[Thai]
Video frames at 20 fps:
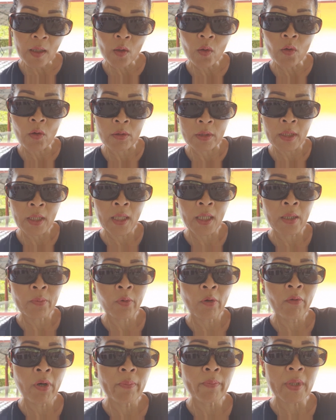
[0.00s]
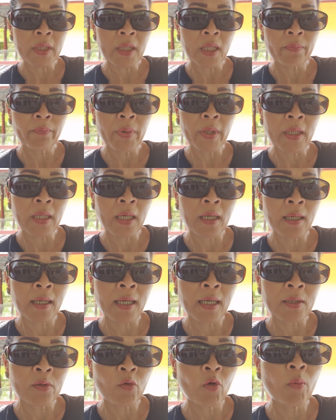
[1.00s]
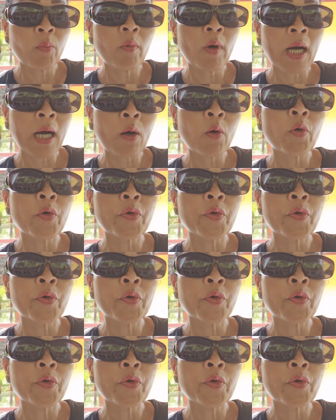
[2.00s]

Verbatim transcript: ก็ออกนะคะเพราะว่ามันก็เป็นอากาศอบเอา